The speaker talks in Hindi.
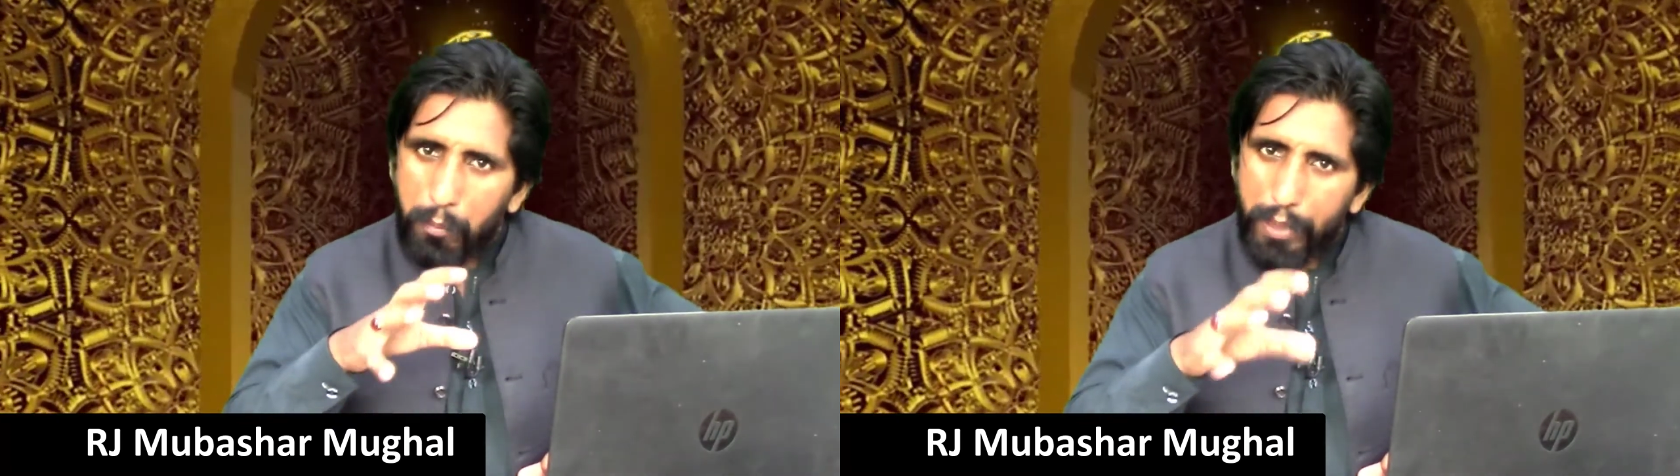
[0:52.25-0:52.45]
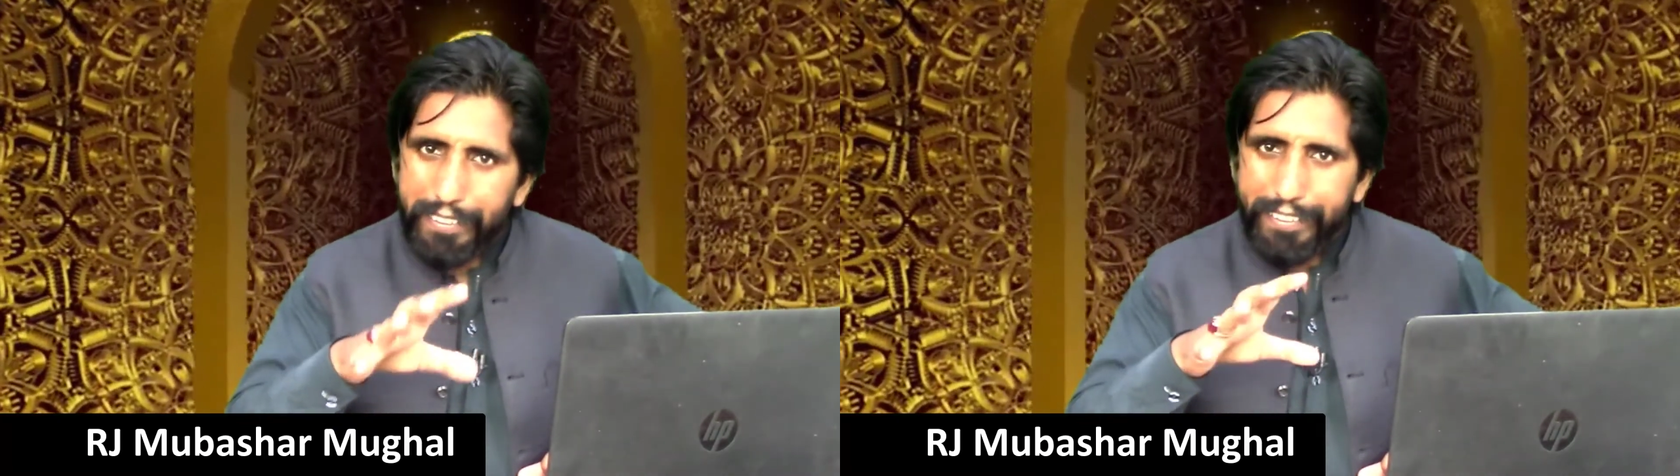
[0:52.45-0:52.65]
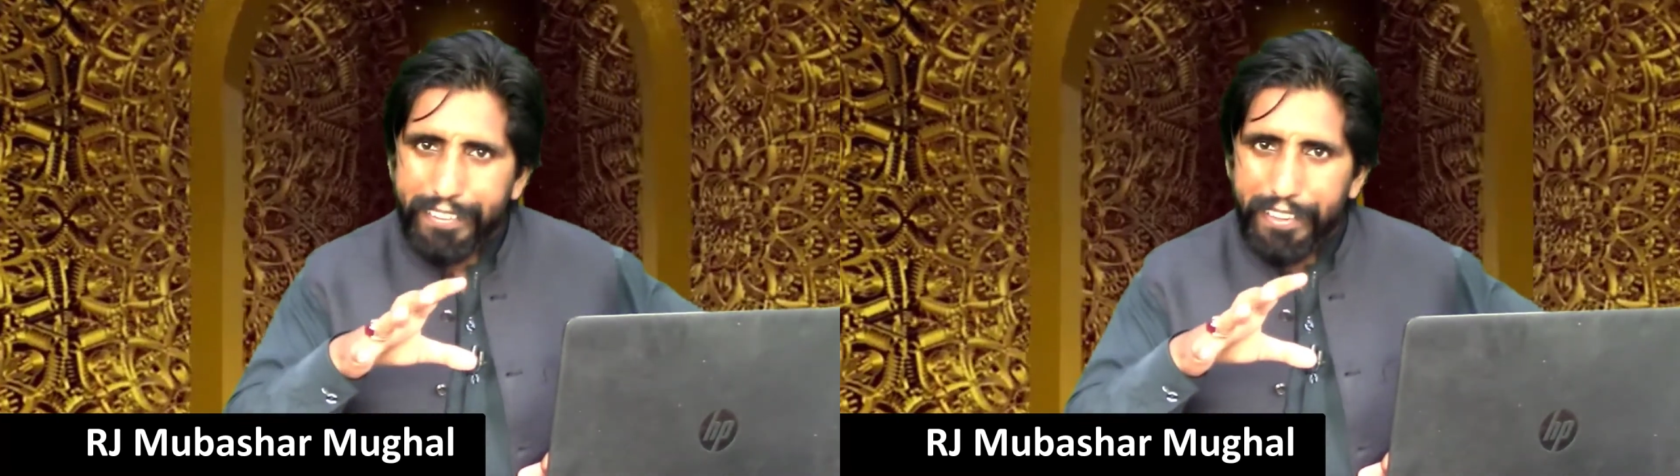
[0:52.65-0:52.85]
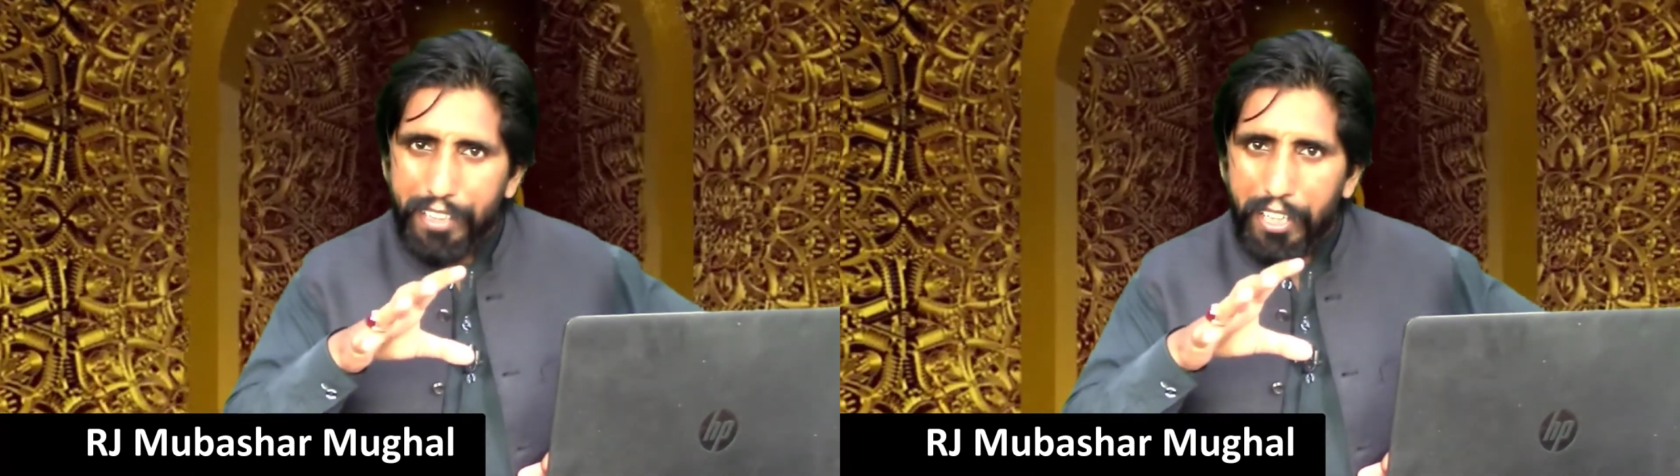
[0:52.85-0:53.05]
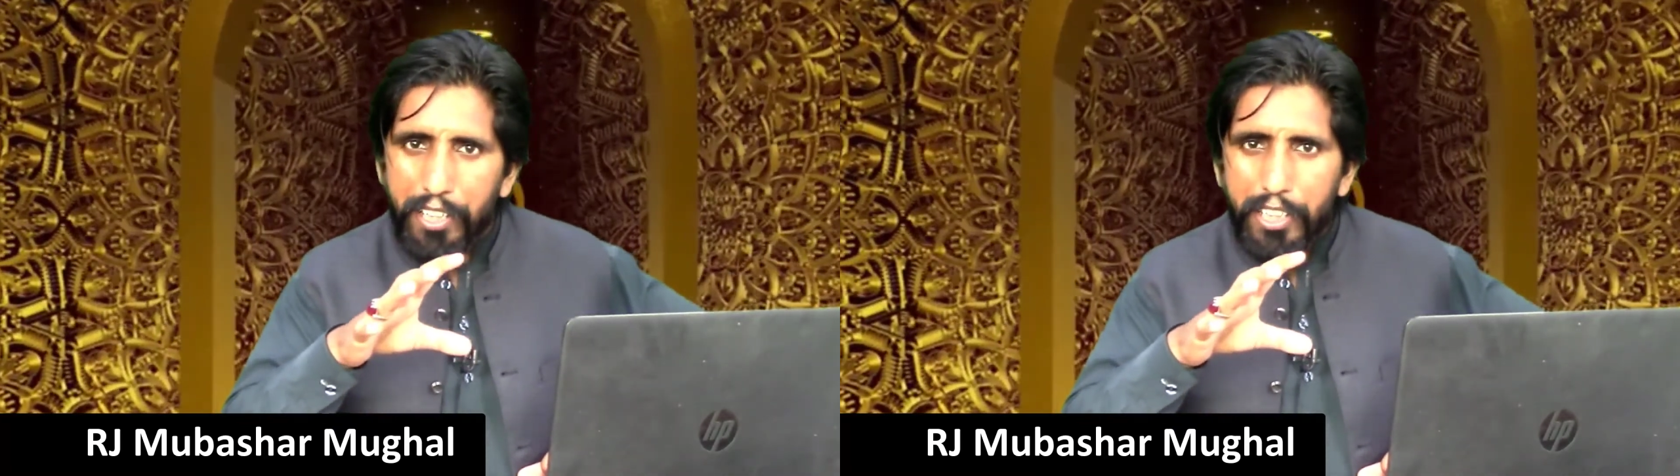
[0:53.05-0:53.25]
बंद कर
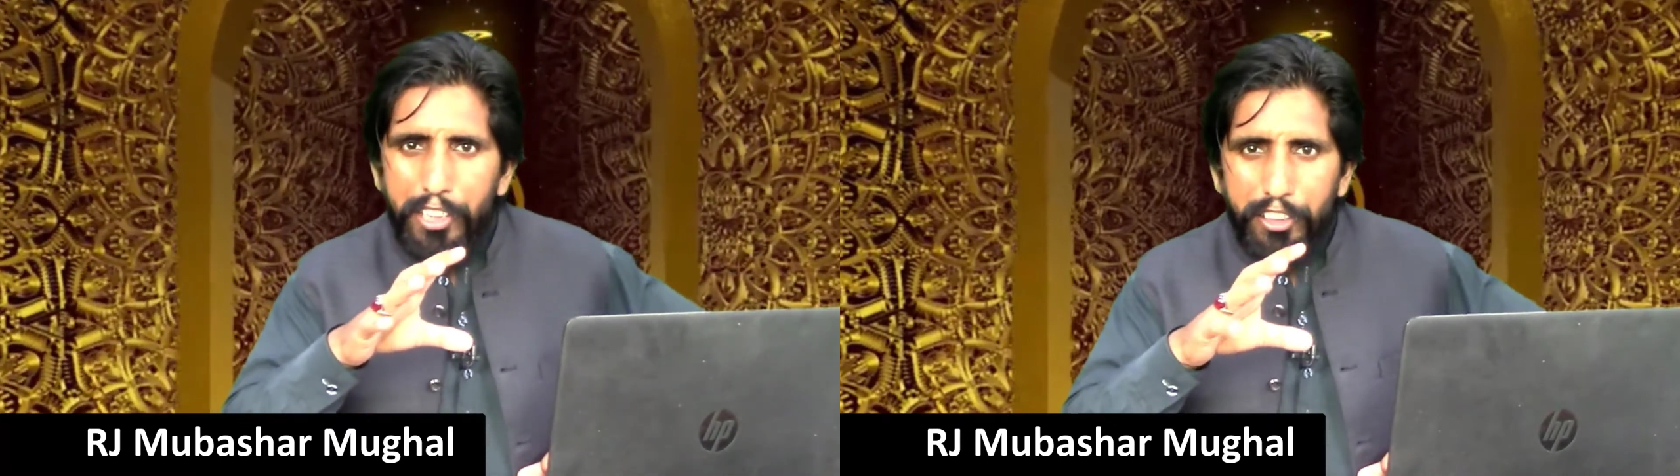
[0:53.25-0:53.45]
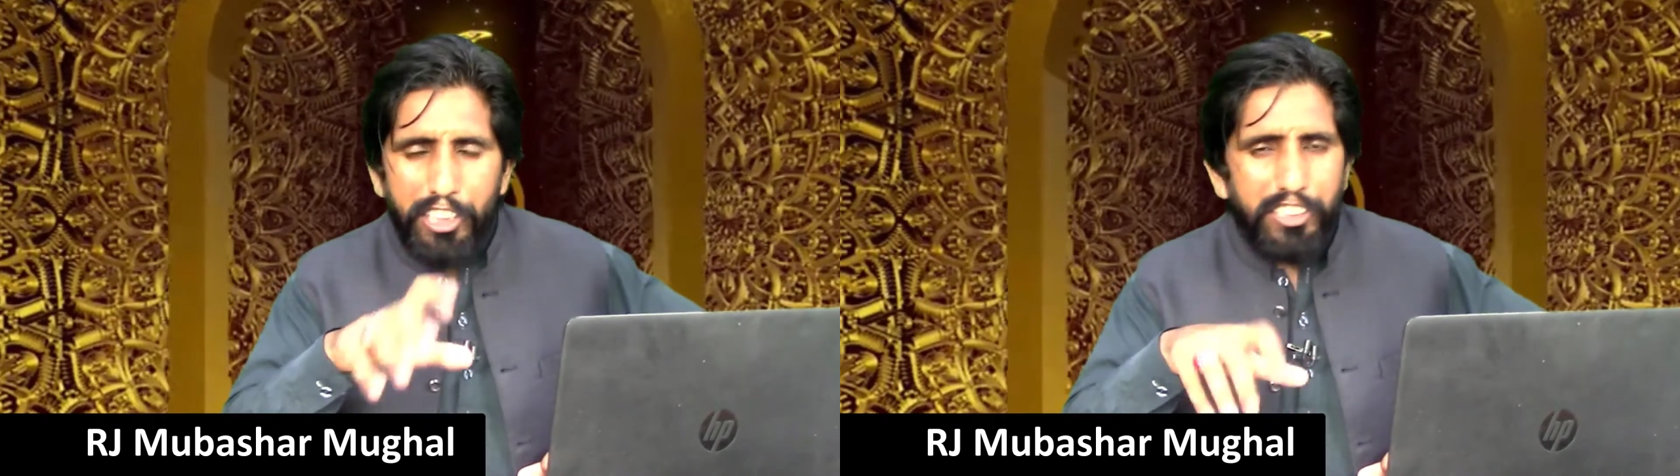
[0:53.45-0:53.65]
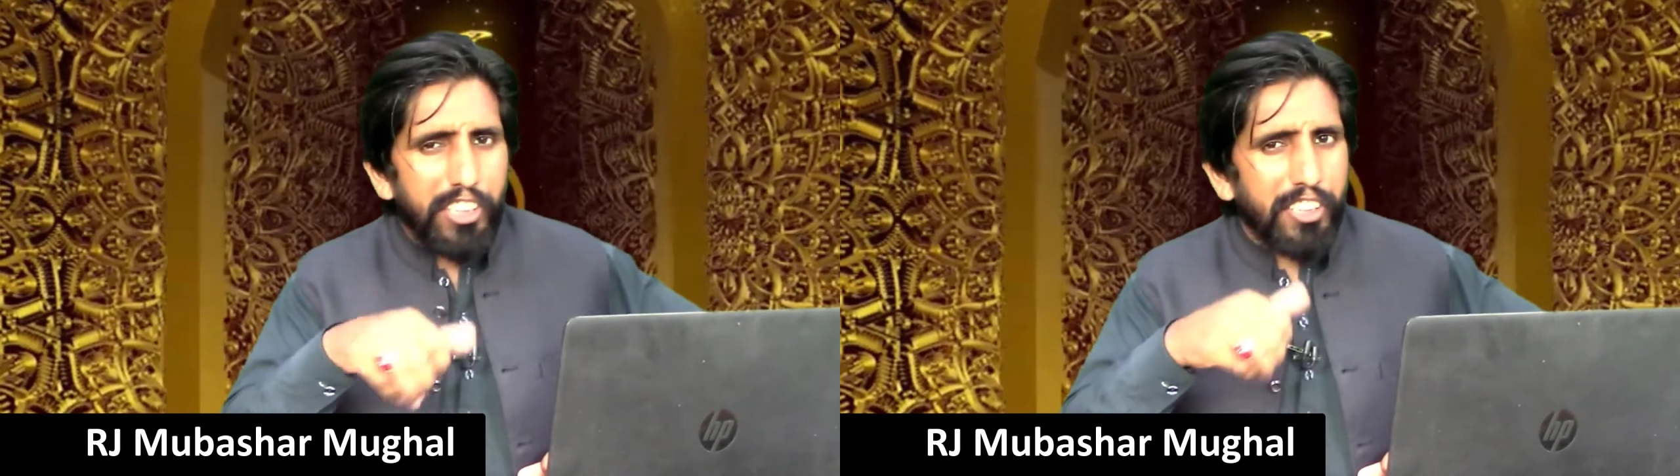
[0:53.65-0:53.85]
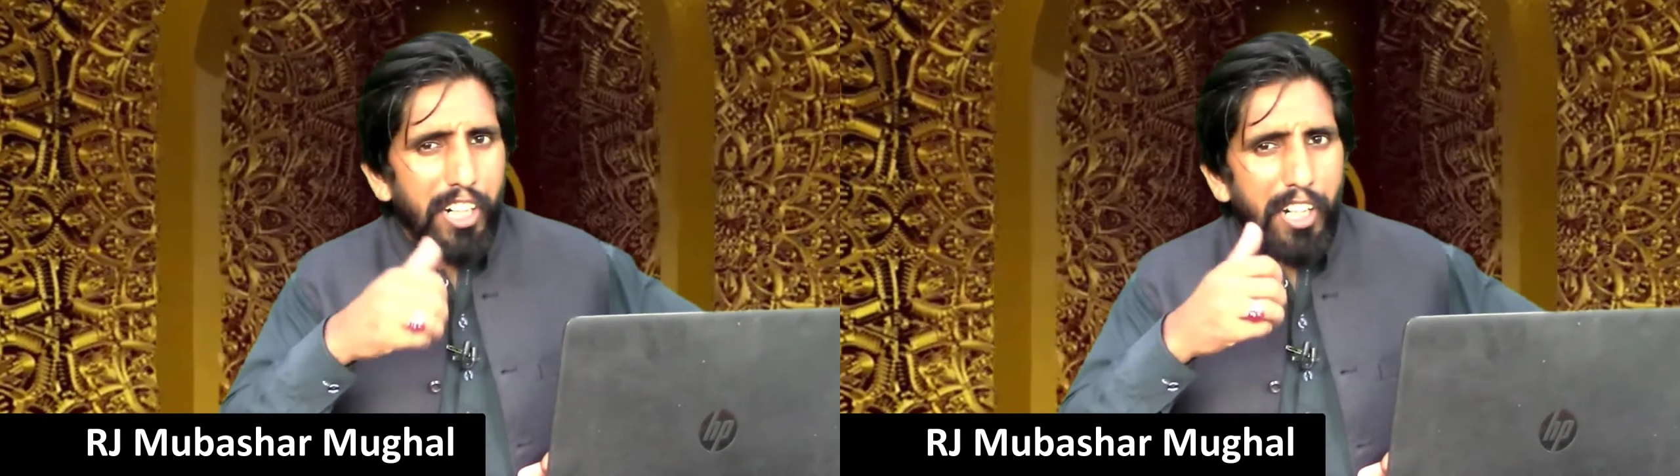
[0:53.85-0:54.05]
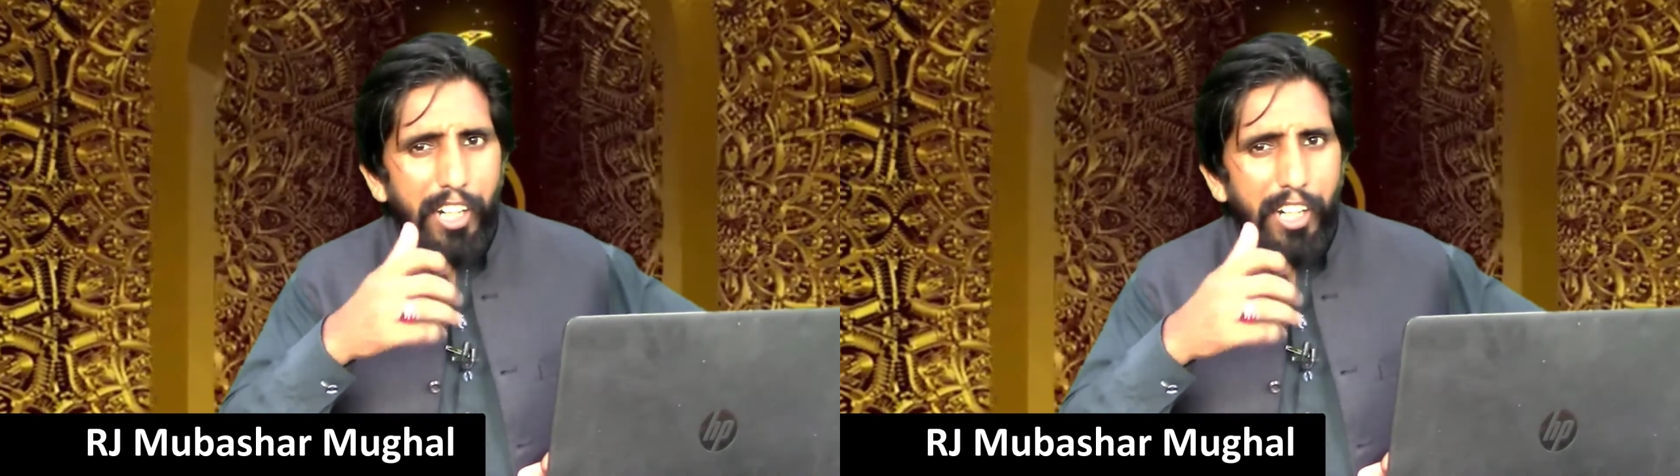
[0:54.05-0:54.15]
देता है ये सिलसिला